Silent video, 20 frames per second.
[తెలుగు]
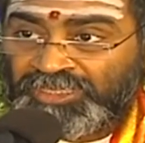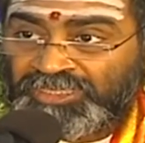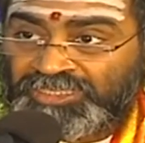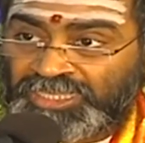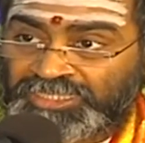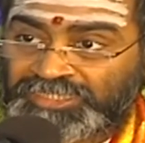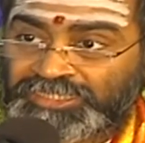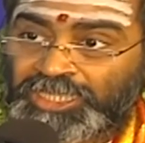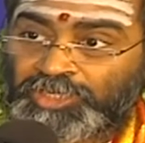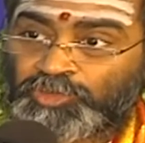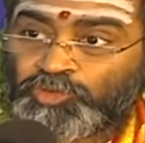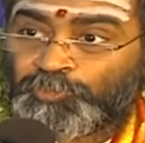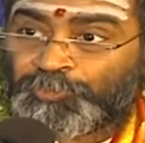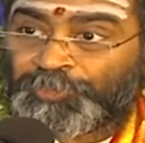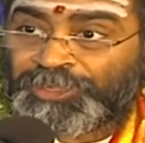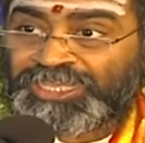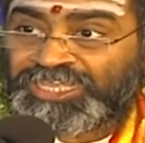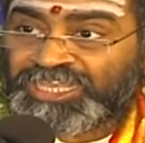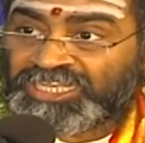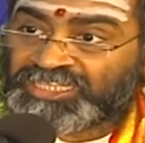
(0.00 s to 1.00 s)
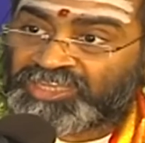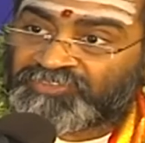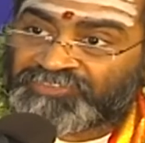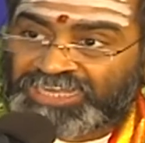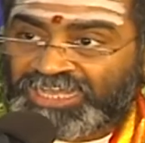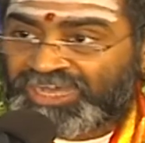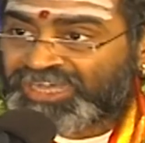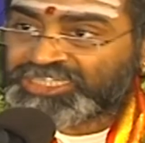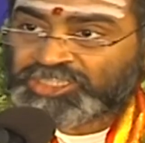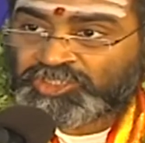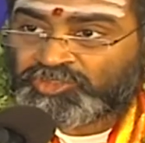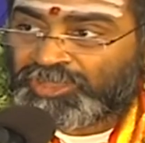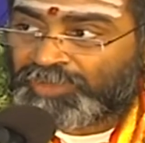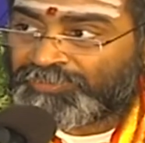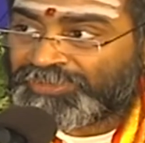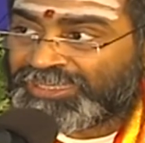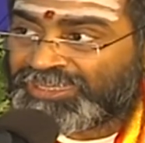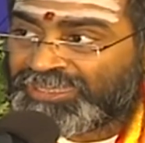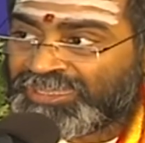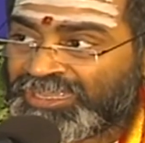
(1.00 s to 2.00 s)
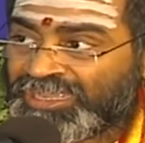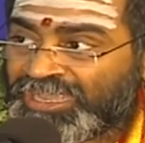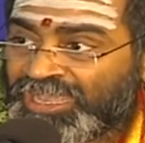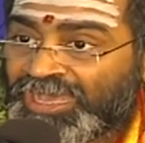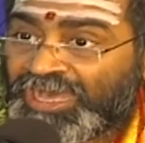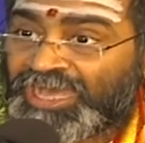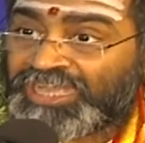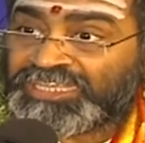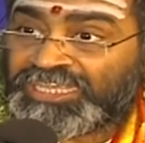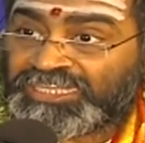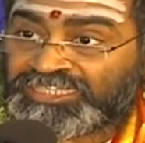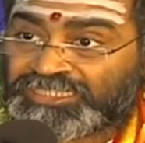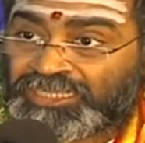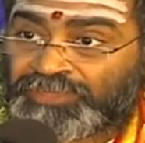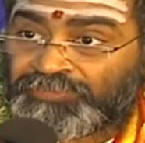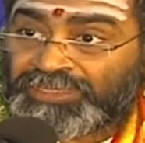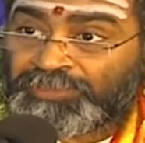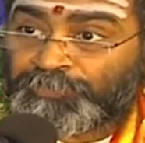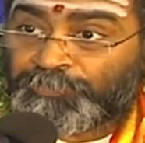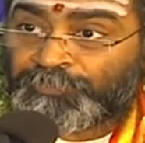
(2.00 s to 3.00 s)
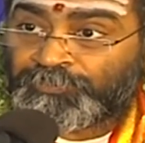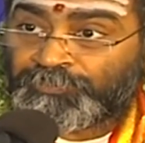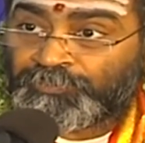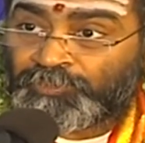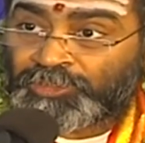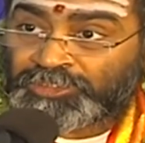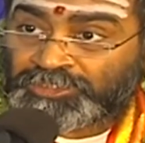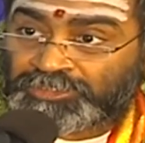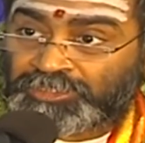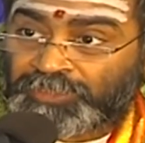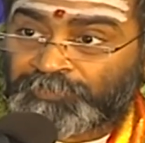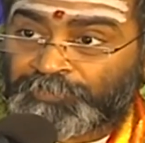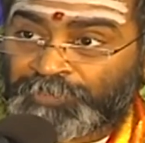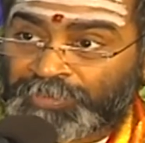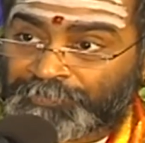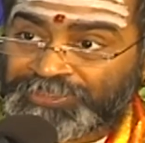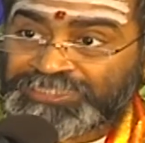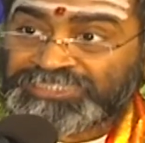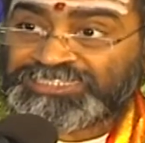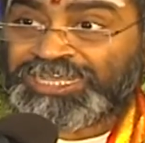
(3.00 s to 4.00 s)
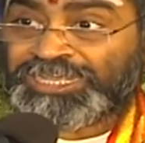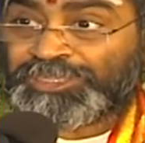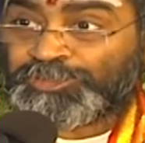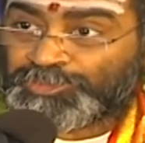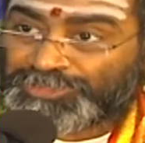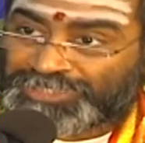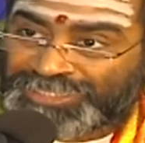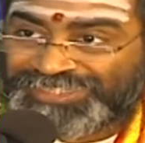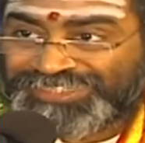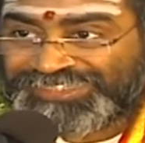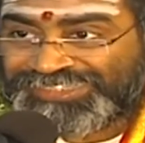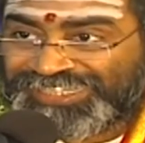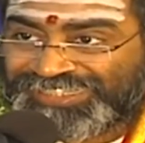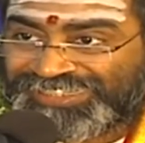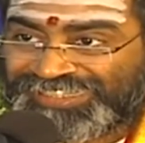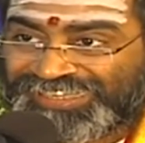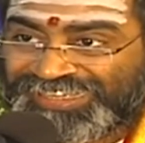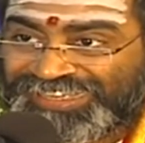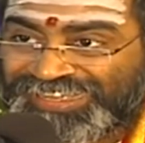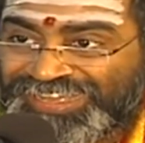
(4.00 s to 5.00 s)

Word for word: యజ్ఞరూపుడే యజ్ఞ వరాహస్వామి ఆ యజ్ఞమే మొత్తం ప్రపంచాన్ని ఉద్ధరించేది